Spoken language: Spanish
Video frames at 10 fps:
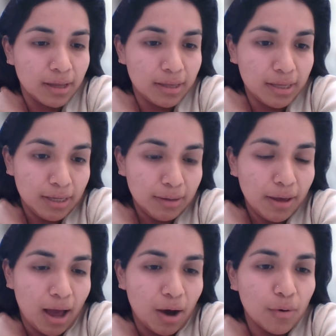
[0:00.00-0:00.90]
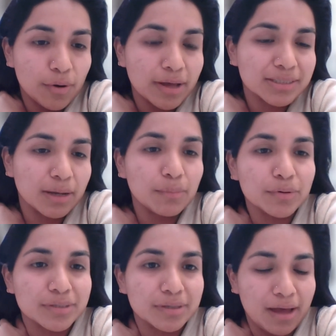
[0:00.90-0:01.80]
y ahora
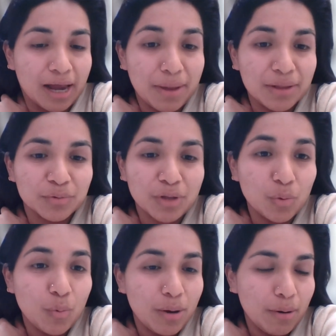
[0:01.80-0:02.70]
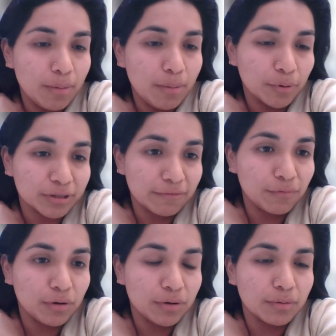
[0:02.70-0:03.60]
estamos eh, armando un nuevo
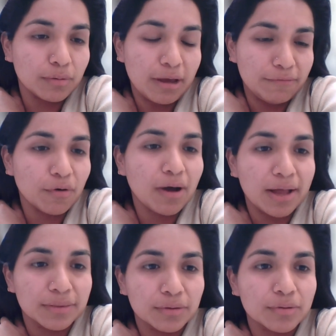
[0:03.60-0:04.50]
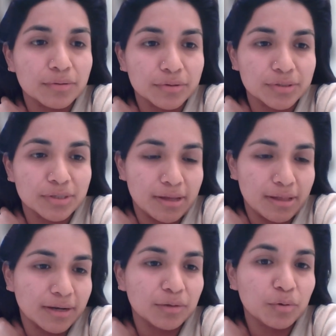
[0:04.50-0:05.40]
portafolio, enfocándonos y
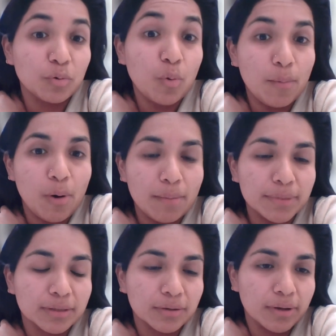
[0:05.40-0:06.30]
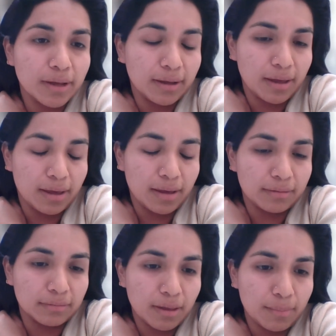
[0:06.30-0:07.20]
entrando en un nuevo ámbito en
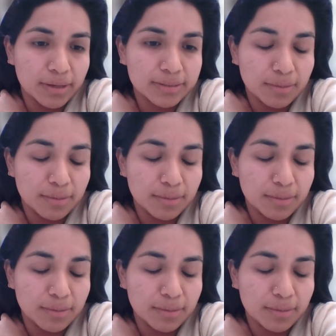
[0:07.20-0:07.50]
temas de